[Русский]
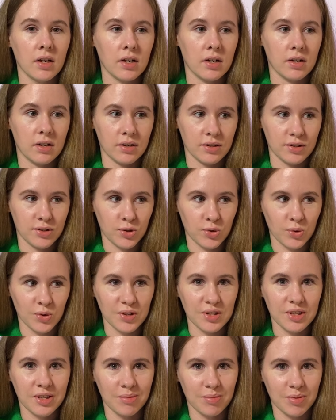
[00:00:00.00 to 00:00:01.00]
а,
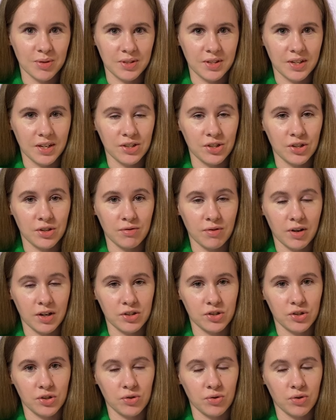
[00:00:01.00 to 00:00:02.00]
стоит обозначить
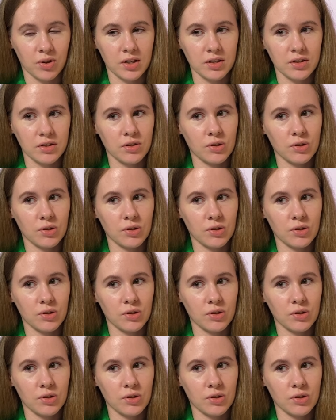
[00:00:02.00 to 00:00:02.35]
важный нюанс,